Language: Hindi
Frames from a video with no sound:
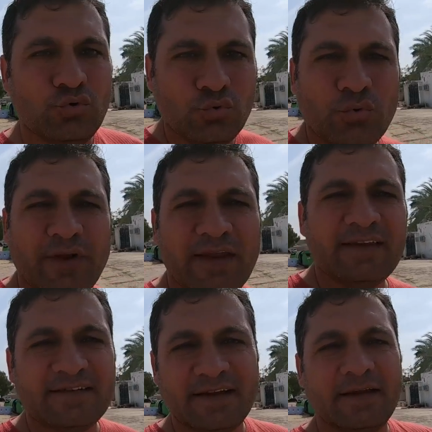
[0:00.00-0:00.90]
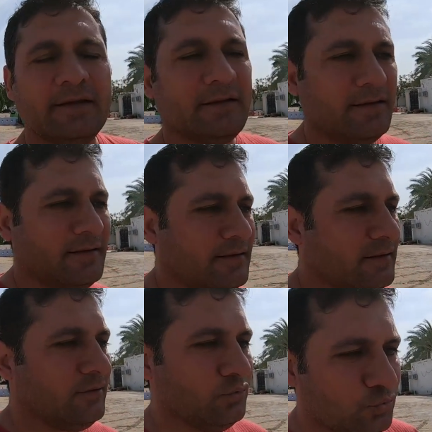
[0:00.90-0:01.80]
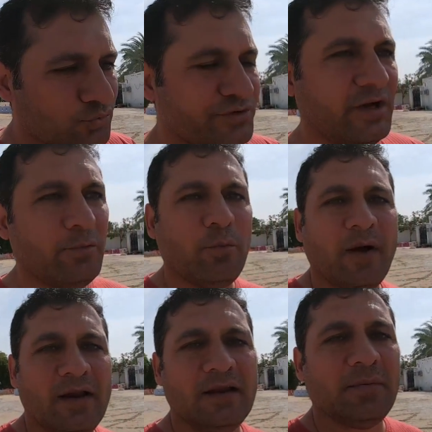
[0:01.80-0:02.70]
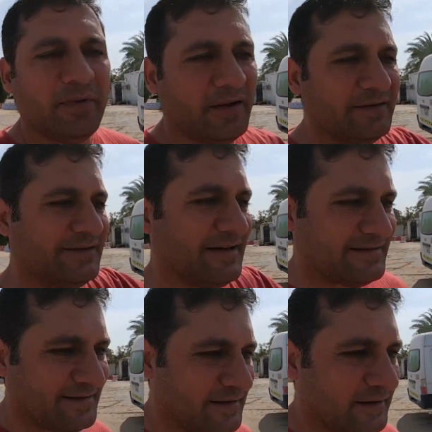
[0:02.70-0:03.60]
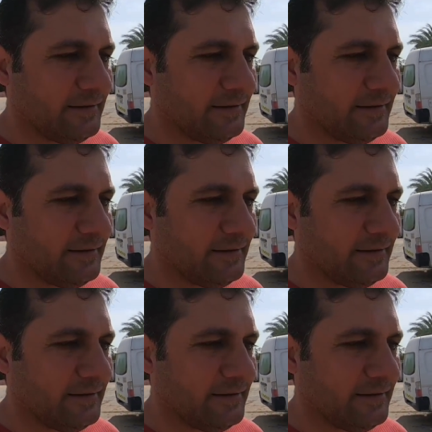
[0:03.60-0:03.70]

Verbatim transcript: यू से दूसरे ममालिक में जैसे